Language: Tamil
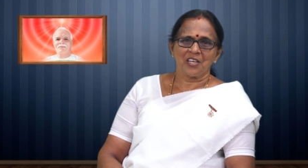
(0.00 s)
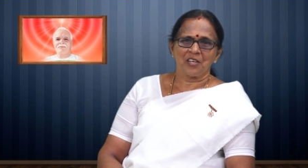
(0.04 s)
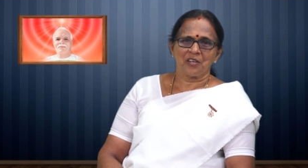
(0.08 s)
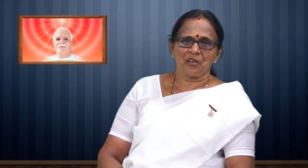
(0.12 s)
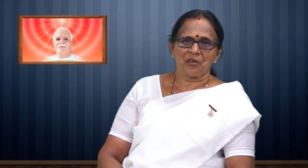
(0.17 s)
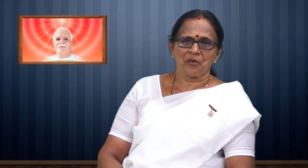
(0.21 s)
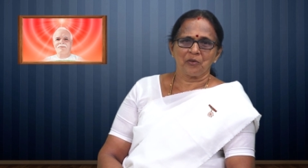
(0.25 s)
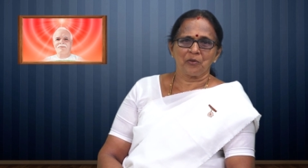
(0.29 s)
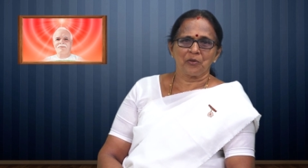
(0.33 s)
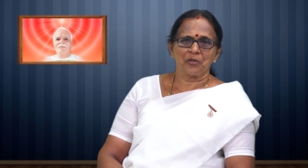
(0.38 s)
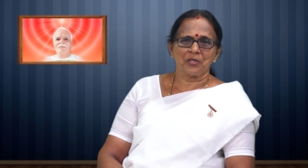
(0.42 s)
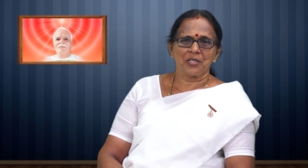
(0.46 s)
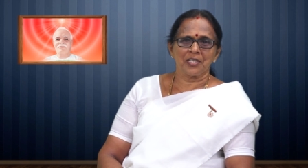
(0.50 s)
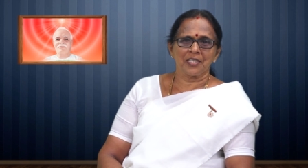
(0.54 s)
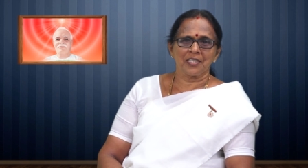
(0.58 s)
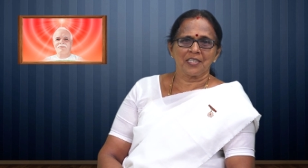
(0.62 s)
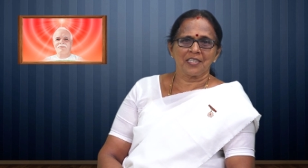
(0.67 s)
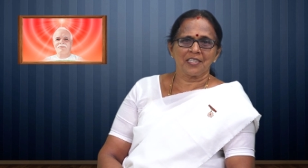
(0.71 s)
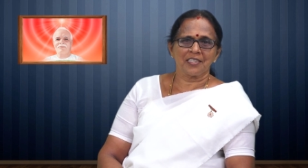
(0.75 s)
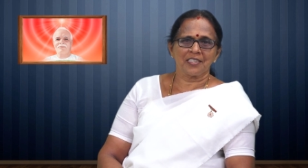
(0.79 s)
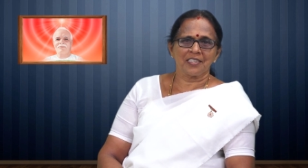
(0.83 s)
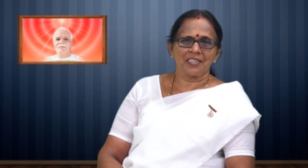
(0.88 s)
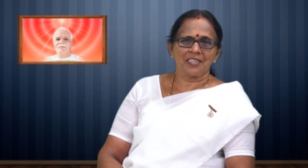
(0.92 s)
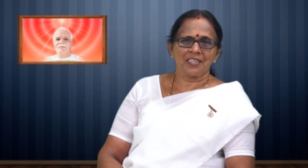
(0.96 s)
இன்னும் கொஞ்சம்
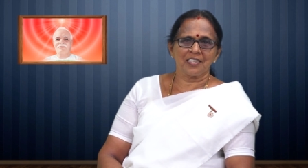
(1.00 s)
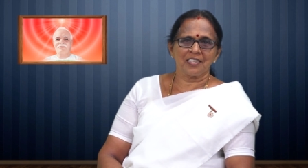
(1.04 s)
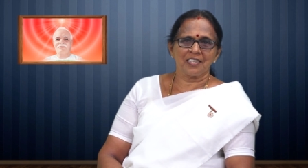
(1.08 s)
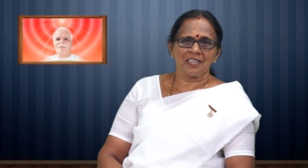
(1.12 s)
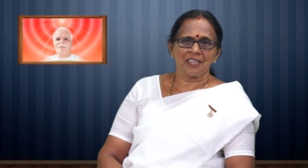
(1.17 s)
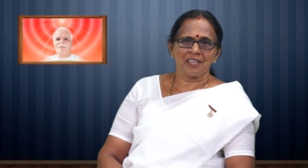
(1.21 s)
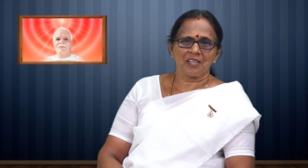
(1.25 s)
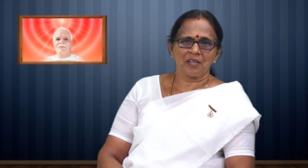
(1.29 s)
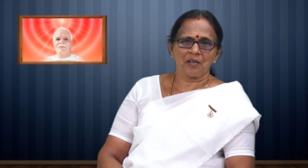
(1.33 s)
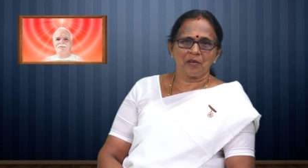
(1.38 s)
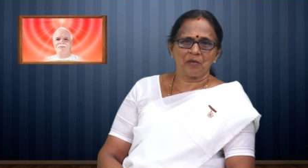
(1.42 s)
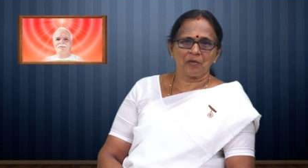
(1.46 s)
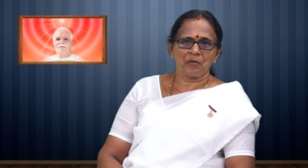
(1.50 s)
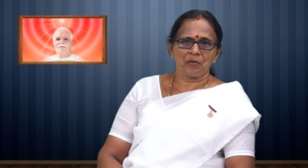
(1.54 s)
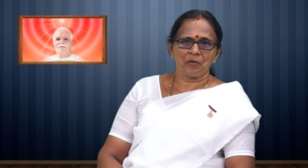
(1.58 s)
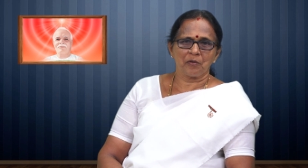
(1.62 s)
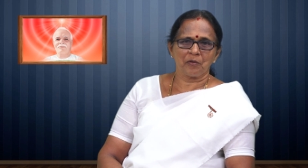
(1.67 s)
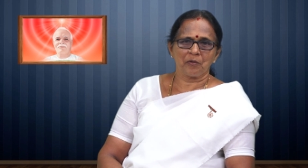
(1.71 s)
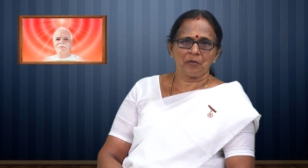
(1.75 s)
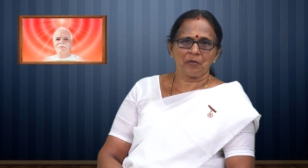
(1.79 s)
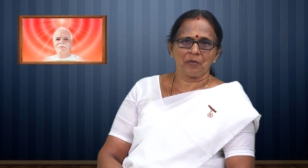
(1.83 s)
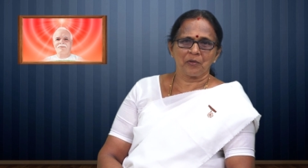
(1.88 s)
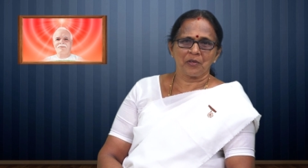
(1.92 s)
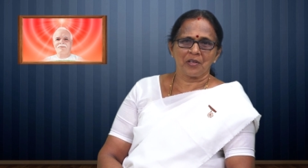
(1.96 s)
இருக்குது
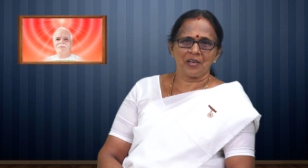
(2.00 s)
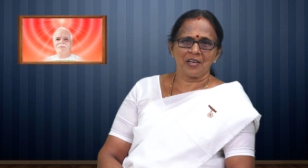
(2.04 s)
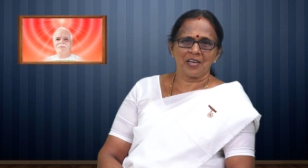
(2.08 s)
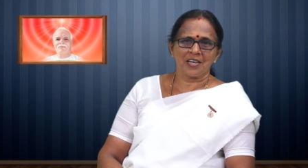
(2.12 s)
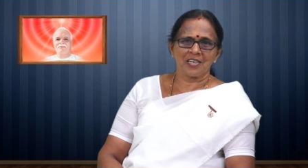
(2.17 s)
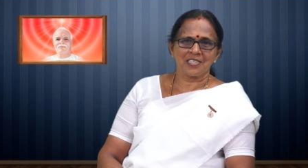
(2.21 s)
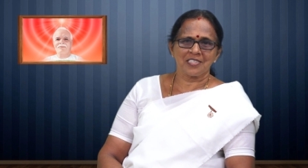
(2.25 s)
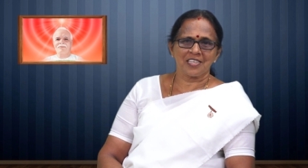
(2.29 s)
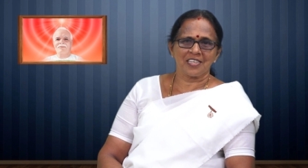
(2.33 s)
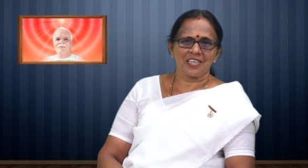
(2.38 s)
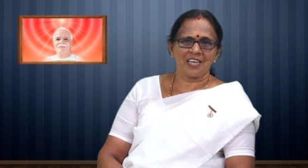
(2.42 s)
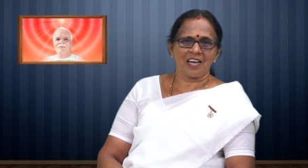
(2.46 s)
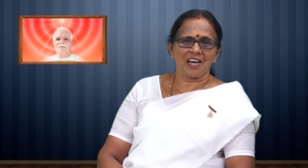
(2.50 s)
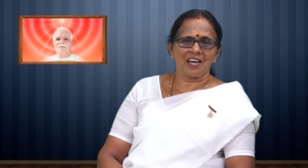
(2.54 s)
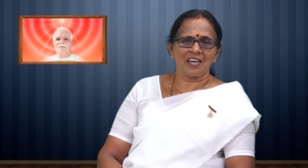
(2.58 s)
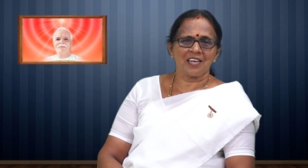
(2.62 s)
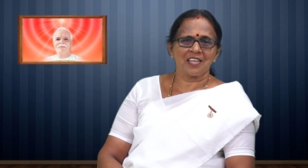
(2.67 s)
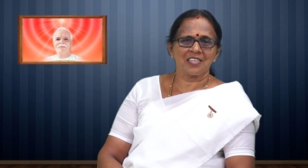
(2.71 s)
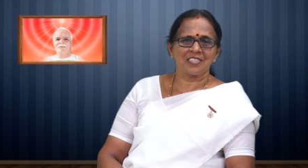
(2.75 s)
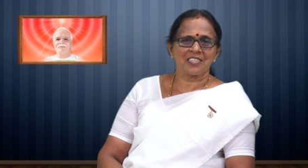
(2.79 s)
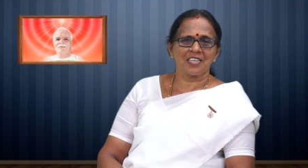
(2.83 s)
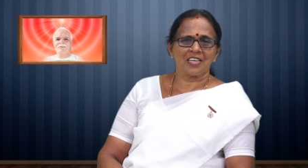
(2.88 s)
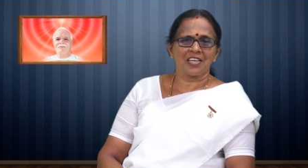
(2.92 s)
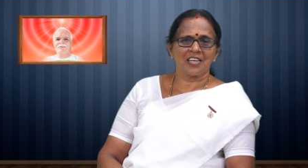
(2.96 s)
இன்னும் கொஞ்சம் நாள் சில
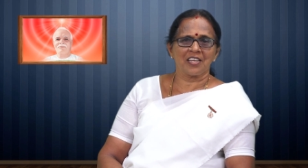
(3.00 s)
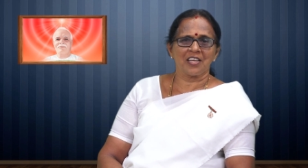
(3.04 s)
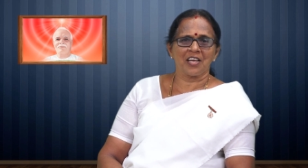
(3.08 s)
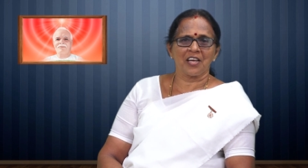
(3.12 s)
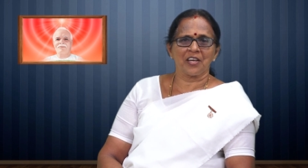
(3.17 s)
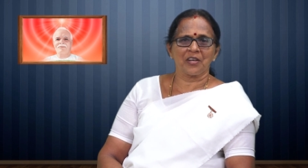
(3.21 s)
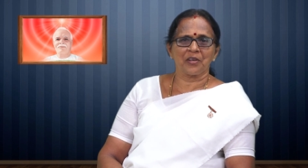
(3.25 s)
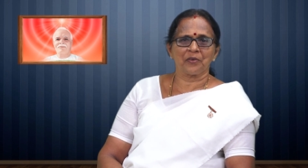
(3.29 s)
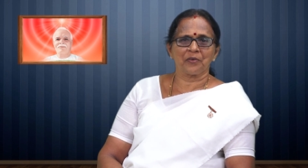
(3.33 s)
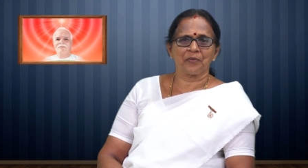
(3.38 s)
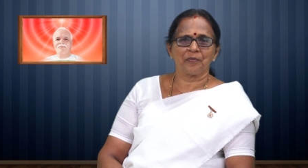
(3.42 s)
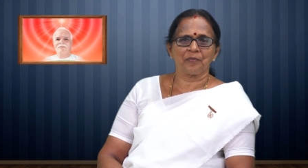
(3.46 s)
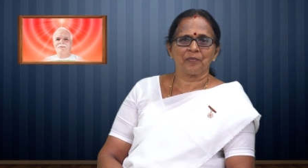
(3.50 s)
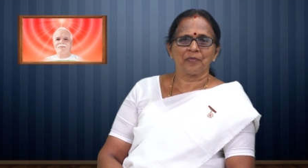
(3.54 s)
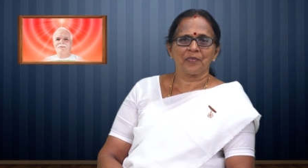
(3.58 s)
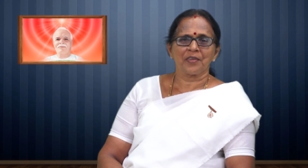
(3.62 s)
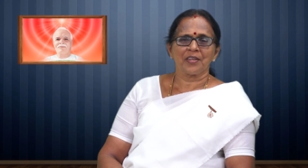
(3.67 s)
நாளில் சரியாயிடும்